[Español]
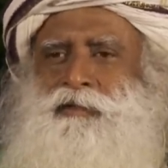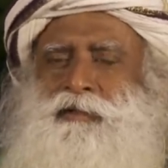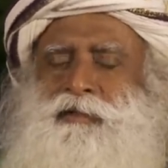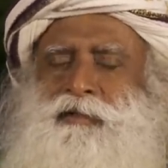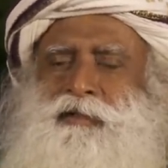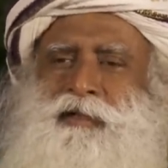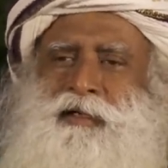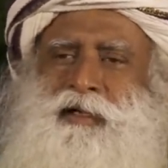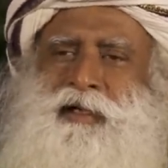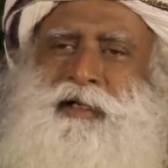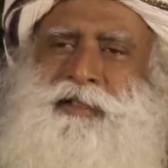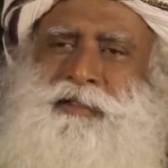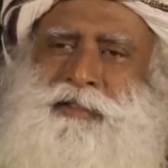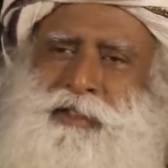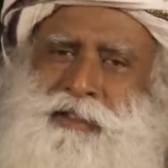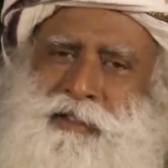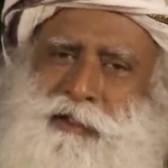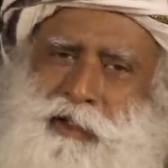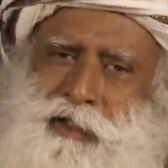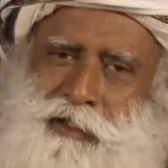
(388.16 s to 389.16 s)
Dije,
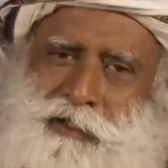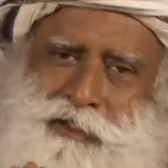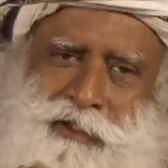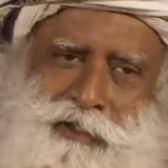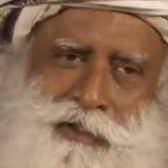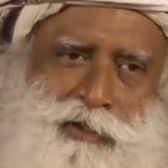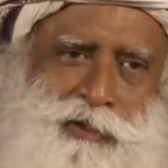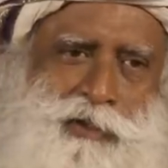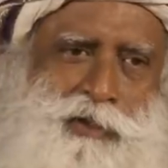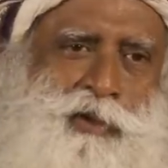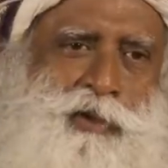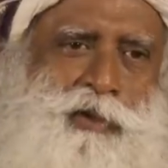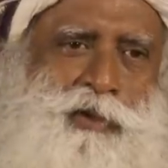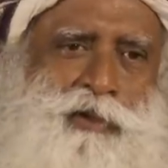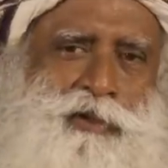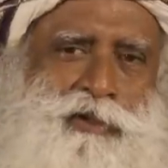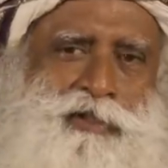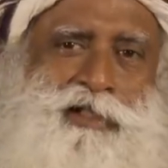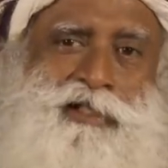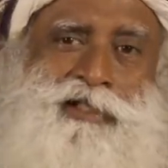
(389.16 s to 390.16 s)
no solo en el
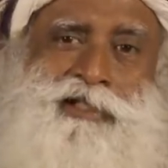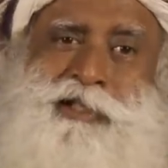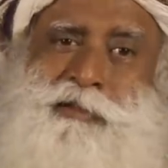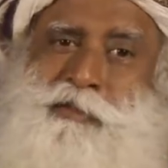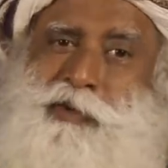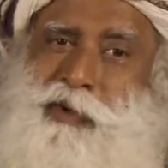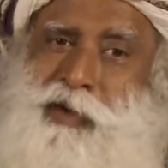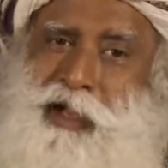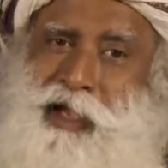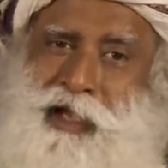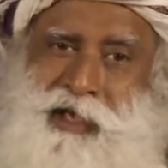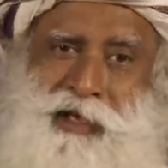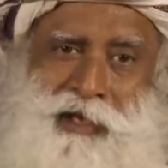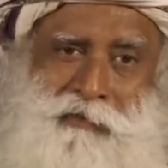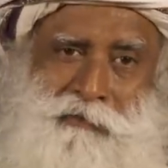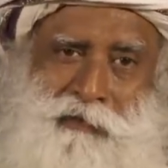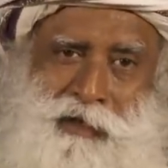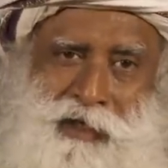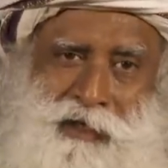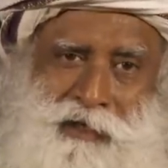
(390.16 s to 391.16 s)
camino, casi en cualquier
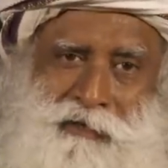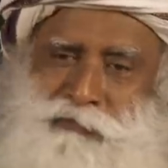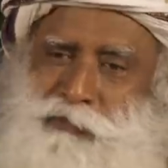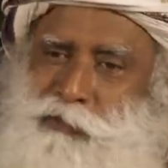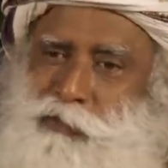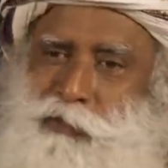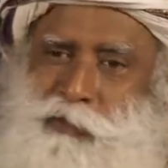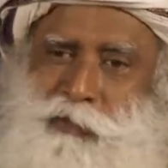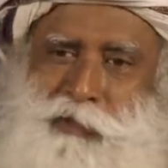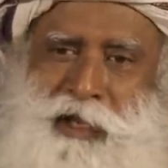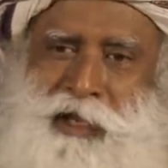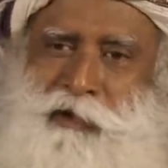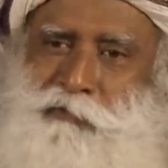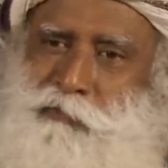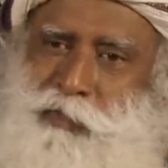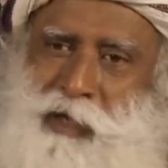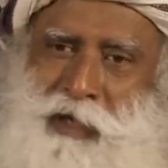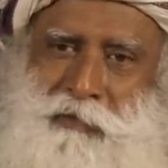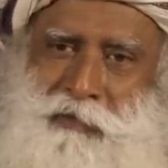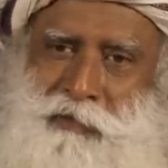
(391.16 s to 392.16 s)
lugar, si no tienes
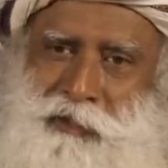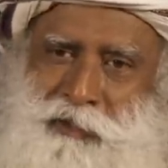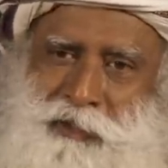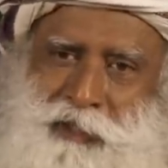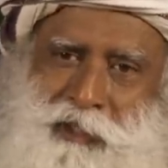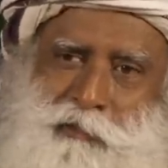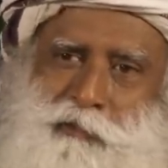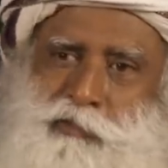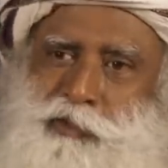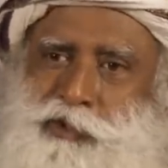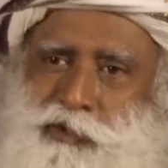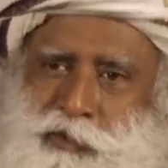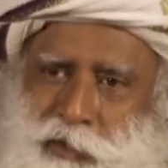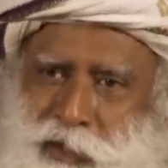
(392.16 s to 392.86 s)
poder, te empujarán.